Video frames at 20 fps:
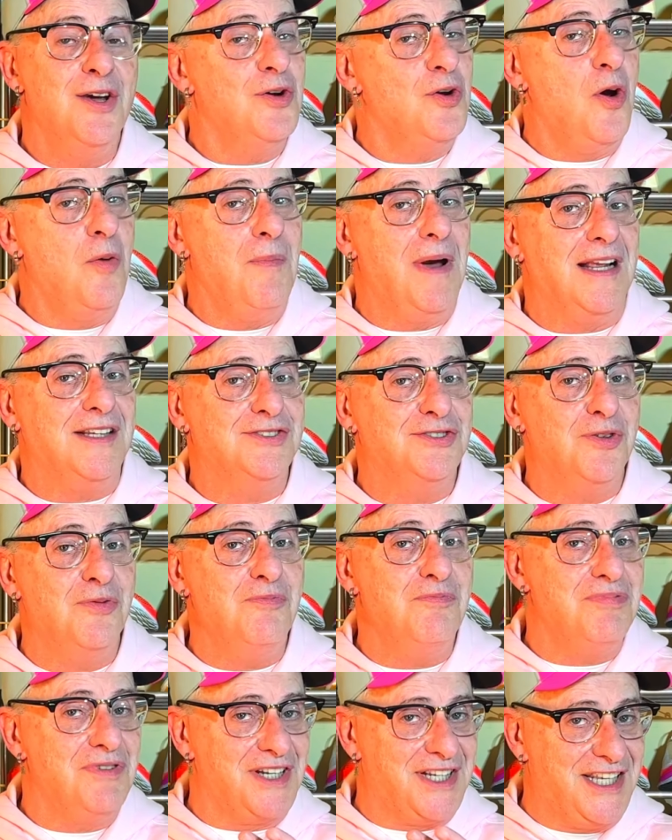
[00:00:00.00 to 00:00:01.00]
com mais
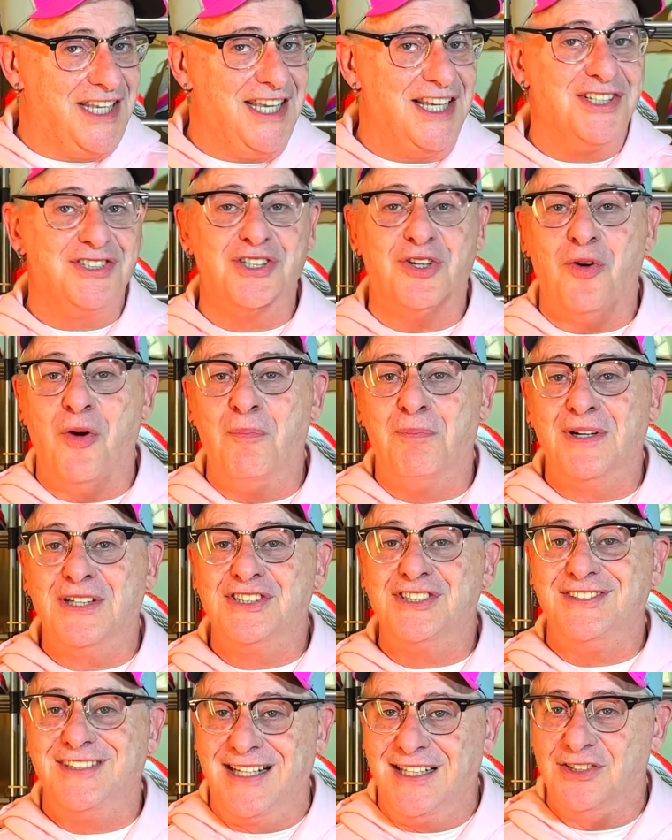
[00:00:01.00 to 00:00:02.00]
um Guia de
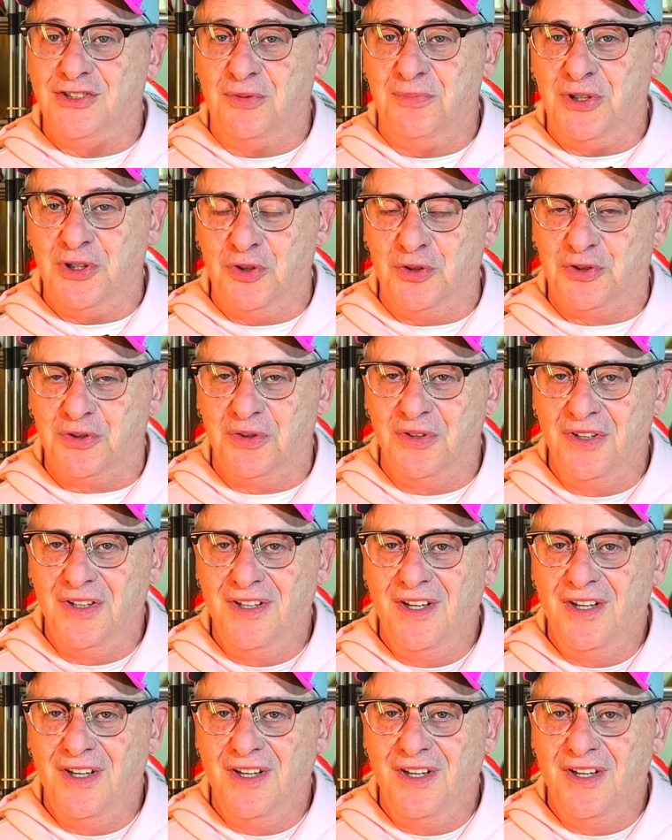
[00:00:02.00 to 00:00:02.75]
Compras Tênis 1 Minuto.